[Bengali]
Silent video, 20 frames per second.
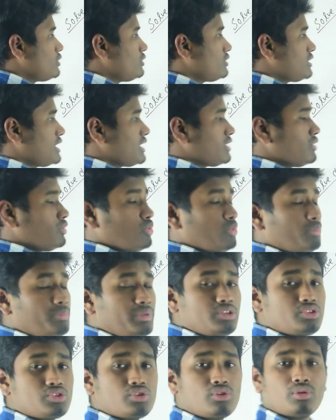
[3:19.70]
ঘটে আর
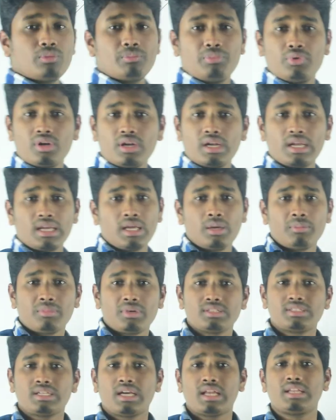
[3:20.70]
লুপিং চলন করার আগে
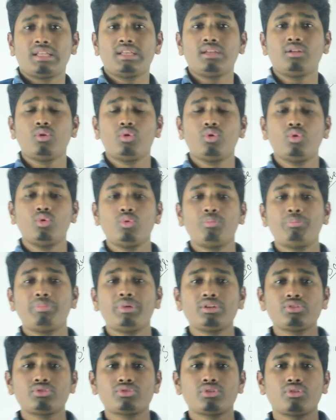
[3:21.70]
আমরা জানি
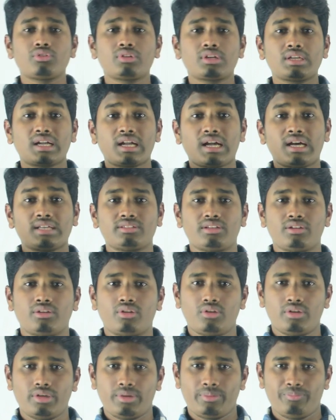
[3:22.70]
লুপিং চলনটা কাদের
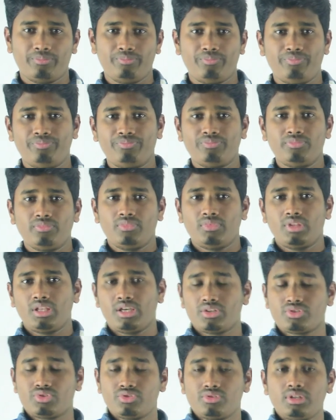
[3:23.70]
হয়
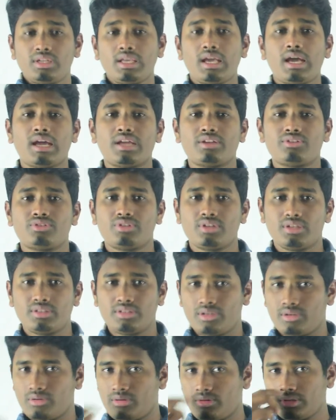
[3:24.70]
অ্যাকচুয়ালি
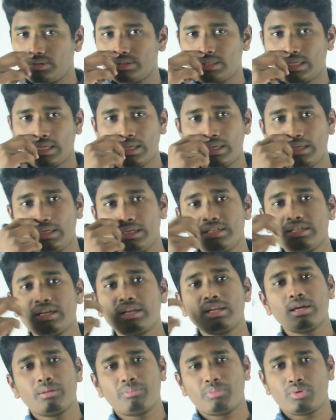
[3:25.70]
হাইড্রাদের হয় যারা
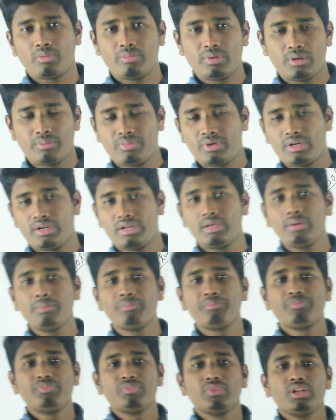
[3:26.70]
নিডারিয়া পর্বের প্রাণী
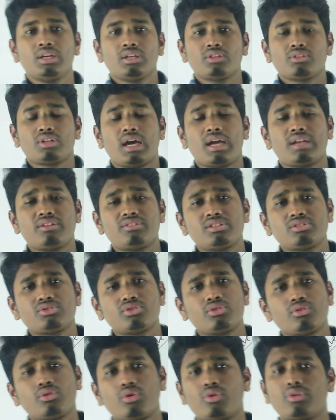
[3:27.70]
তো হাইড্রার
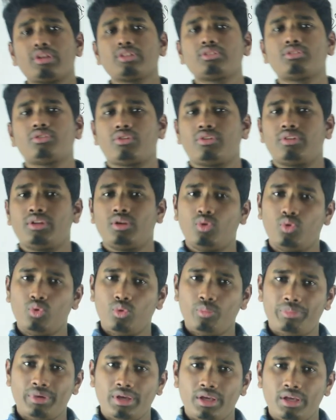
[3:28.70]
চলন অনেক ধরনের
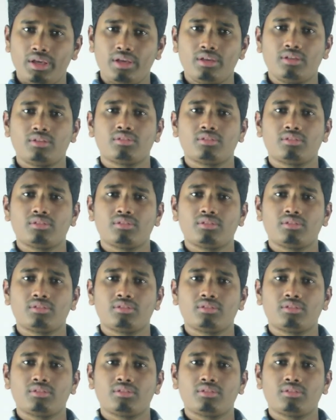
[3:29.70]
লুপিং